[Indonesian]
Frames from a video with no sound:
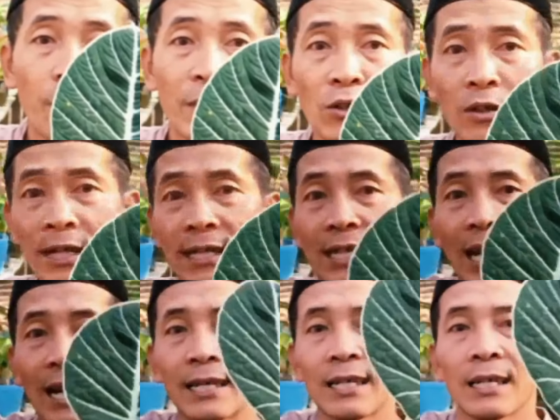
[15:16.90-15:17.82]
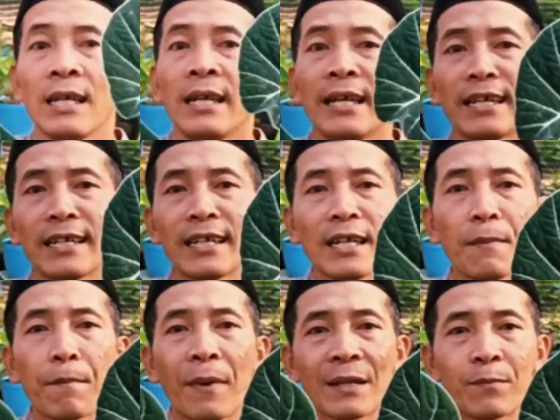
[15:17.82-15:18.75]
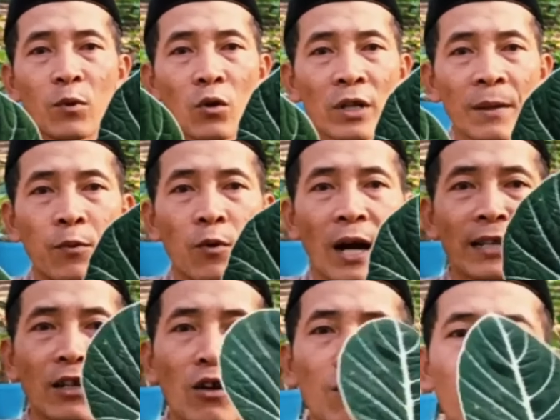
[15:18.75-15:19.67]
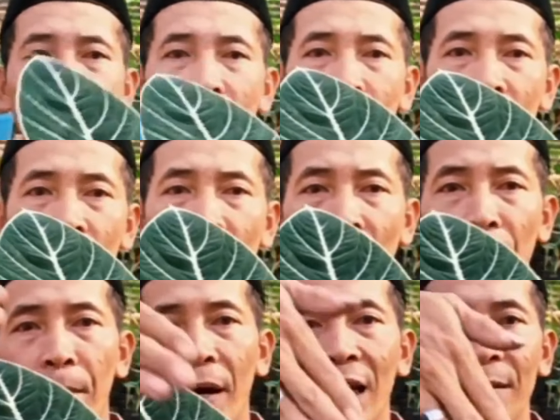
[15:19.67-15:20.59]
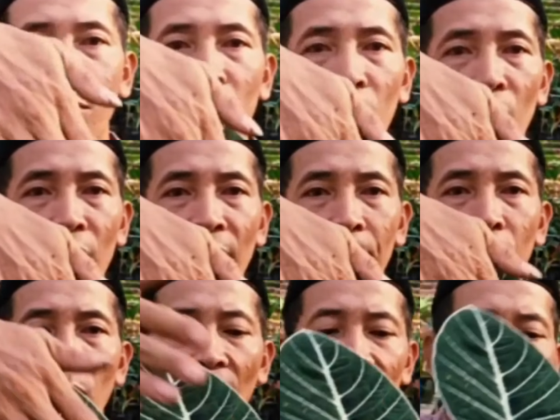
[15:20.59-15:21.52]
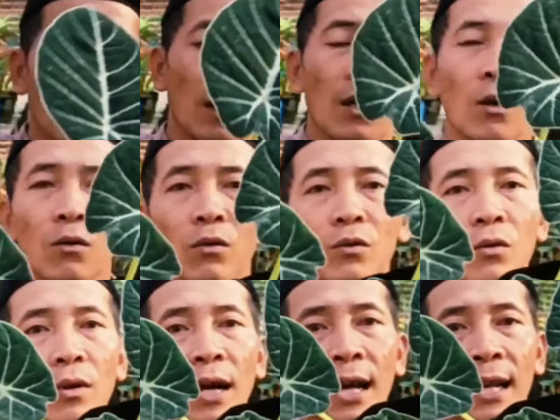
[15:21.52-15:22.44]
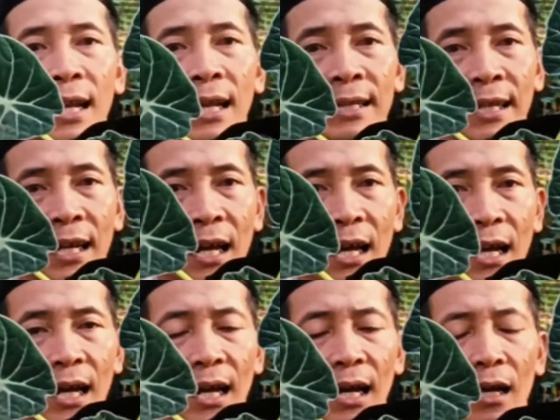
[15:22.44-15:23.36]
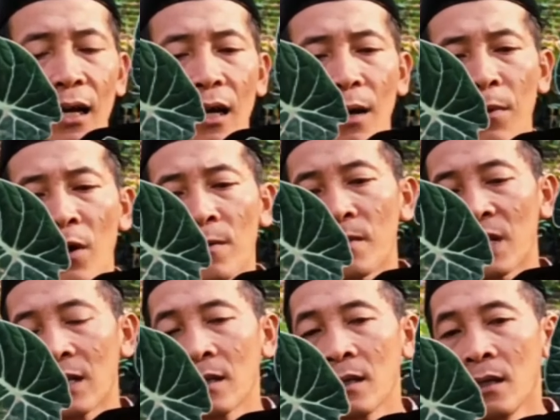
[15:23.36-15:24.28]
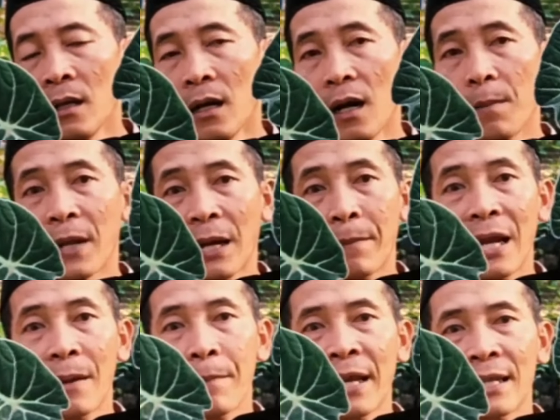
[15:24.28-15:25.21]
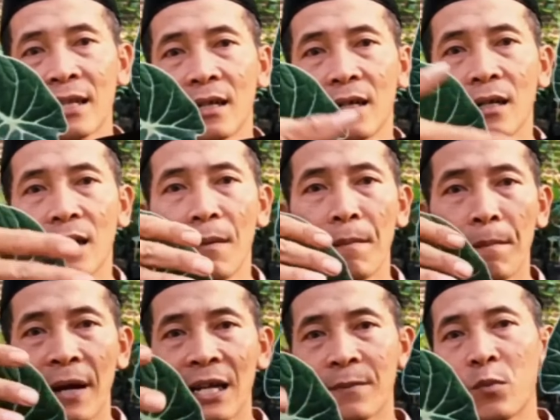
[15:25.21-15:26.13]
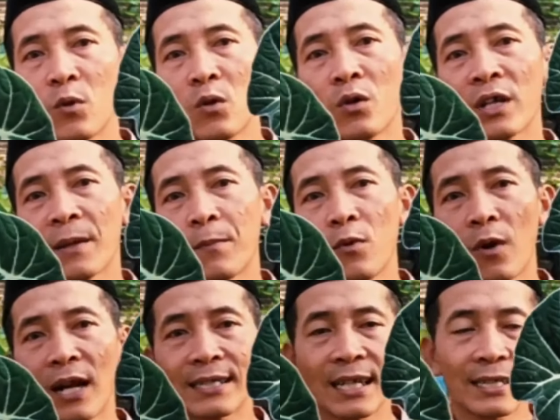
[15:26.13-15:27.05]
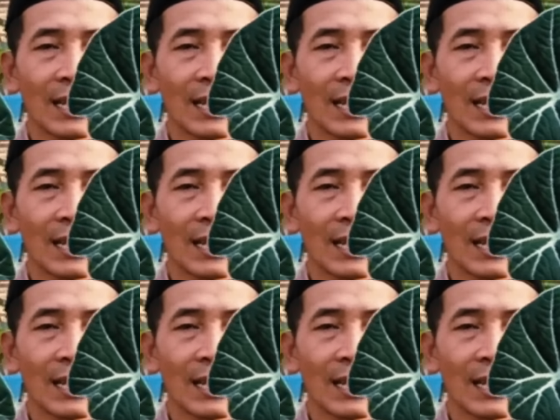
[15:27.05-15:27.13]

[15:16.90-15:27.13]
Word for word: Allah besok ready lagi. Ini 40 ribuan ya Om Bunda Bosku, 40 ribuan untuk kalatea uh, apa? Uh, black velvet, uh, 40 ribuan